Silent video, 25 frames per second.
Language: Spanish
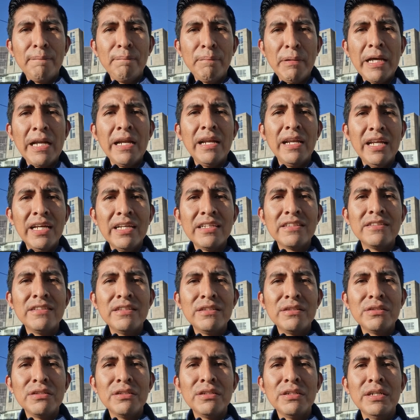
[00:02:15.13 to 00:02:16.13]
para el
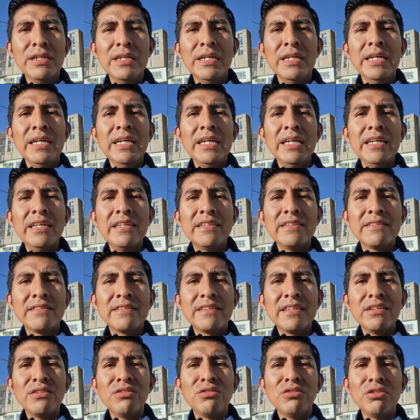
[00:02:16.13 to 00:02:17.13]
éxito, es
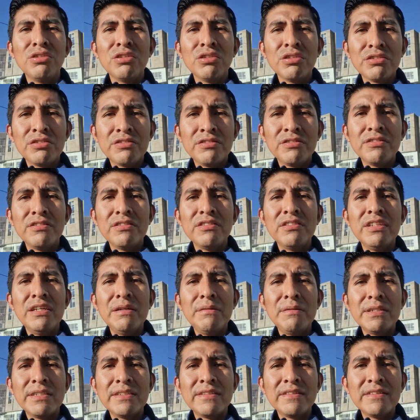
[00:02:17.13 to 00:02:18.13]
que Dios
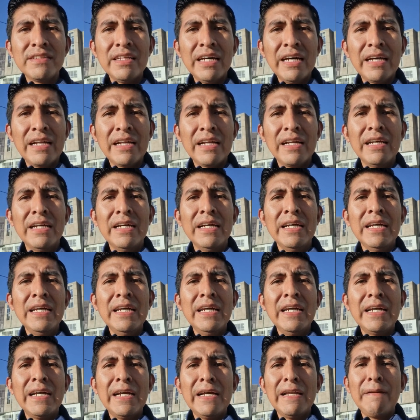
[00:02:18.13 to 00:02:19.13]
debe estar
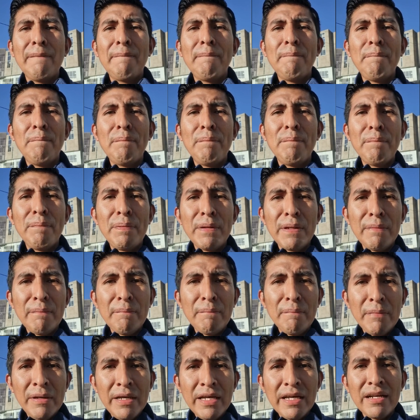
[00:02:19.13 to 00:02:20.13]
en el
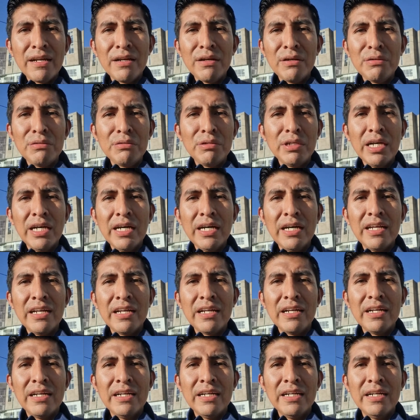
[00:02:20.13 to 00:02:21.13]
primer lugar.
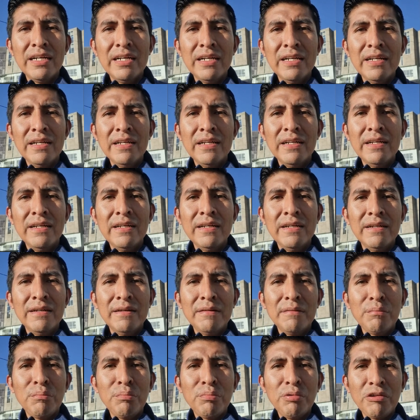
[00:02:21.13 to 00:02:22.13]

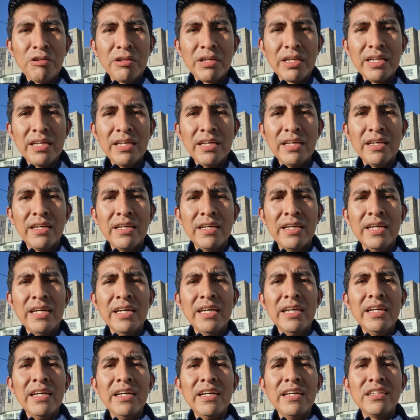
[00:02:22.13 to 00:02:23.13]
Porque
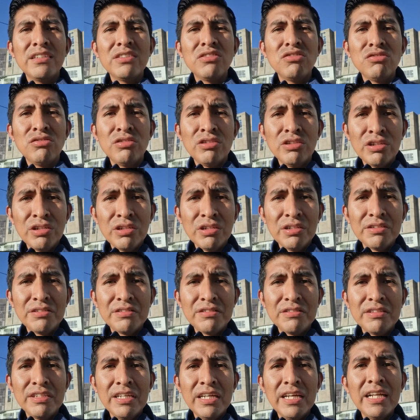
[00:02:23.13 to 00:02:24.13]
es
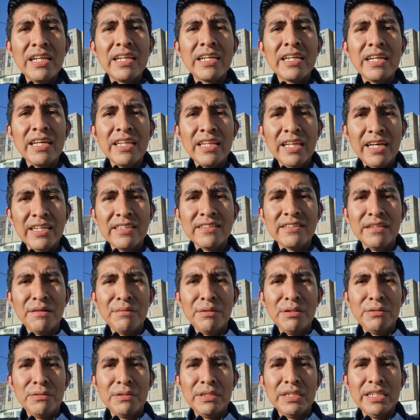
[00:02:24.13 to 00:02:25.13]
Dios el que da
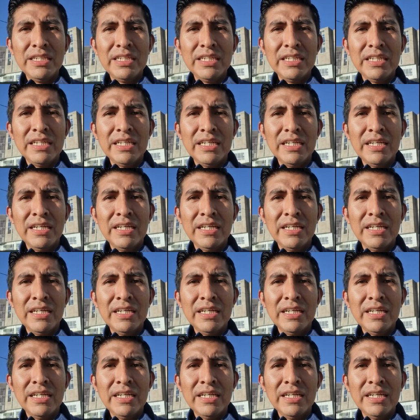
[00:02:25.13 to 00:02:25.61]
sabiduría.